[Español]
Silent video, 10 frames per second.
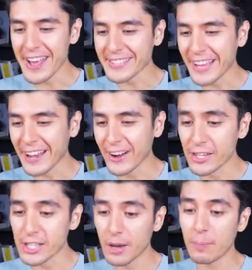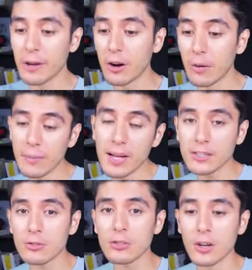este coche, pero
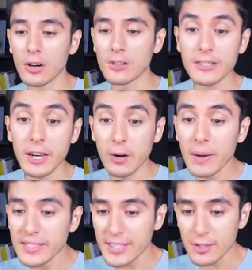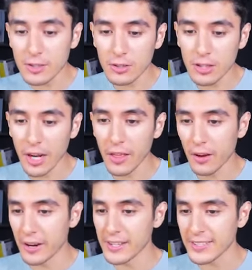más tus ojos, digo, más estos
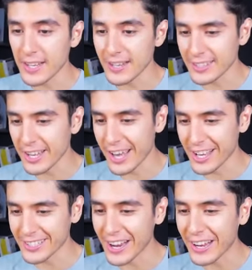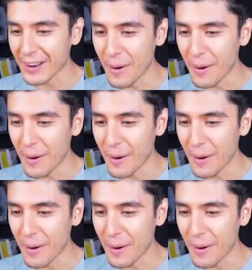contenedores. Y así es, aquí lo